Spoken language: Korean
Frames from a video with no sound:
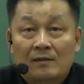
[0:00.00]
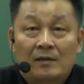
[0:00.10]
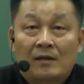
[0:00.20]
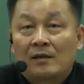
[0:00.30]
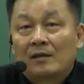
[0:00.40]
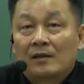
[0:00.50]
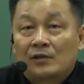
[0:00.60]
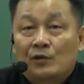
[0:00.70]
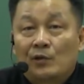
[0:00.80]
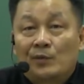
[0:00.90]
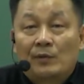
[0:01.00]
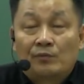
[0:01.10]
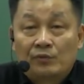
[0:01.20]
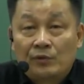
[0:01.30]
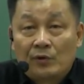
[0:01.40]
예, 시험에
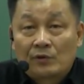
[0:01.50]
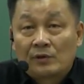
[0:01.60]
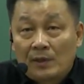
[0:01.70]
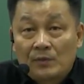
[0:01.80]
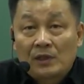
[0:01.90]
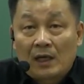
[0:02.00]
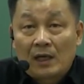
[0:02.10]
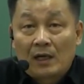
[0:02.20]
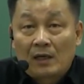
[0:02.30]
부여를 합니다.